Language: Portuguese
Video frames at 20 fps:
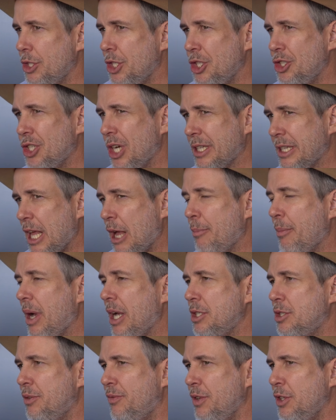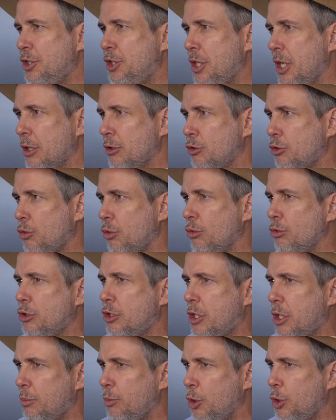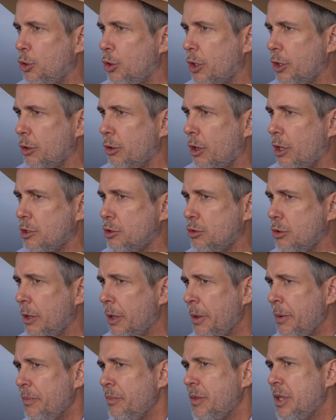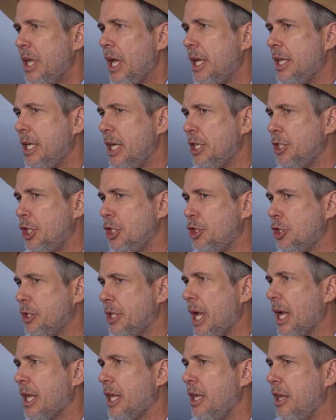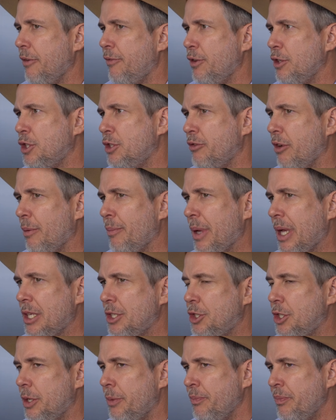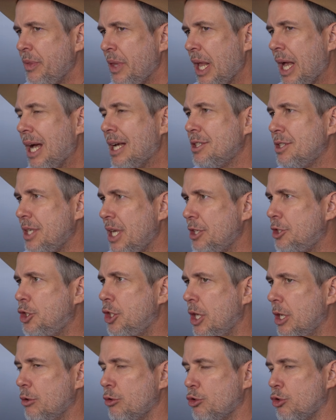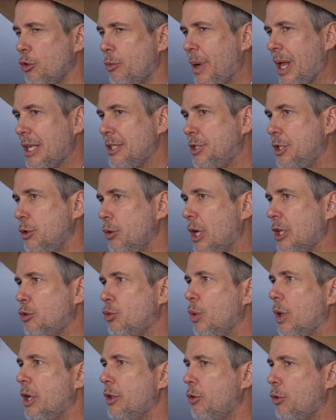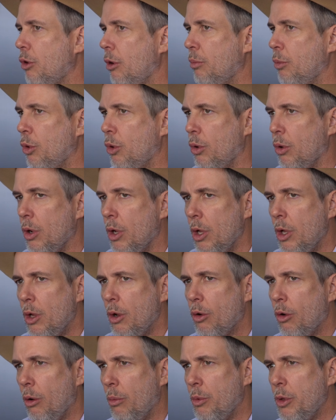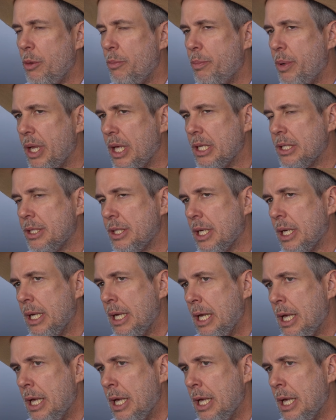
a gente já está há mais de 20 anos com um distribuidor nosso, e aí a gente está aqui efetivamente há sete anos no Brasil atuando como, como empresa.